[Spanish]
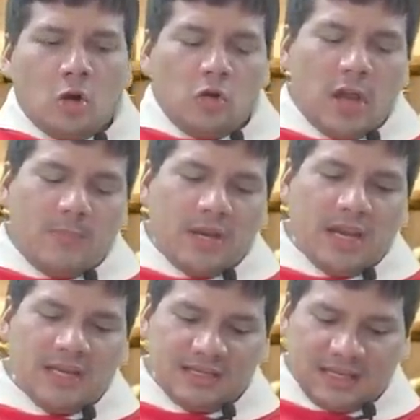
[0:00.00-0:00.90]
Una
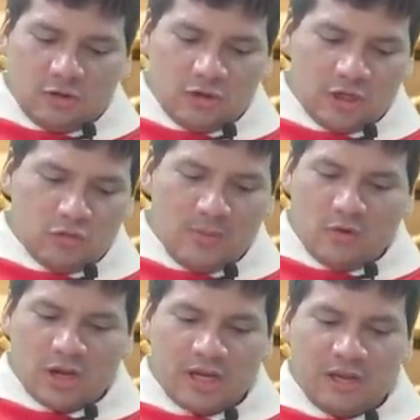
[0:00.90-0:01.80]
experiencia donde no
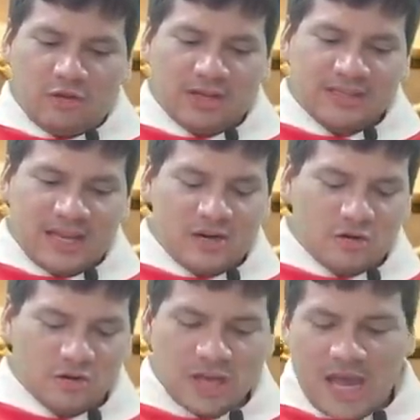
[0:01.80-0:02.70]
hemos querido rezar el
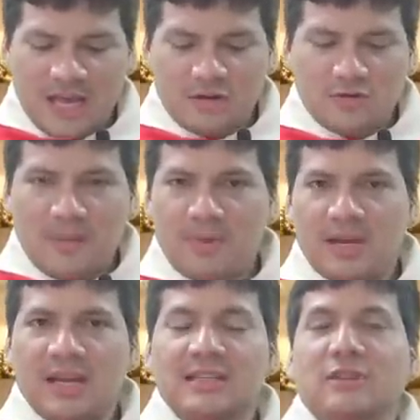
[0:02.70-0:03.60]
rosario, una
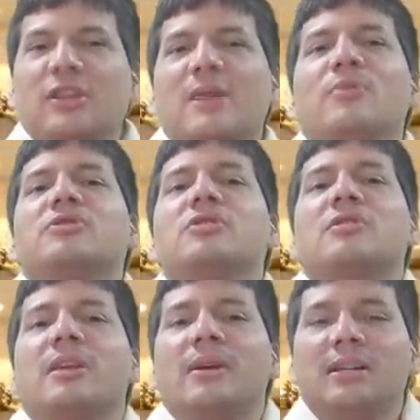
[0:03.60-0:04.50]
experiencia donde hemos sido
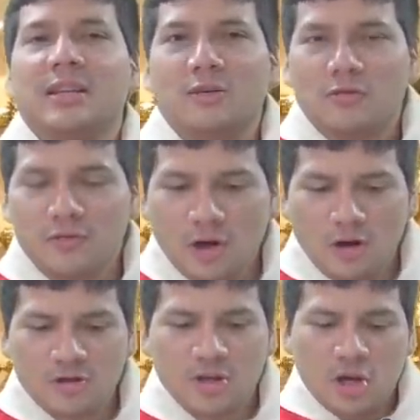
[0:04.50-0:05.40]
rebeldes con
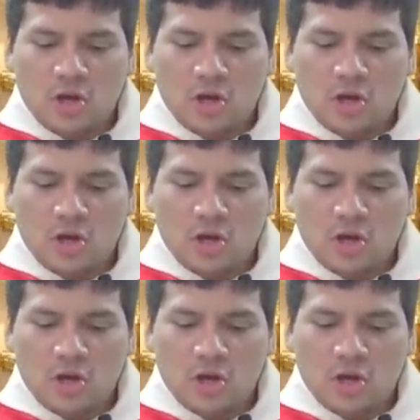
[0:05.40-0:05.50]
Dios,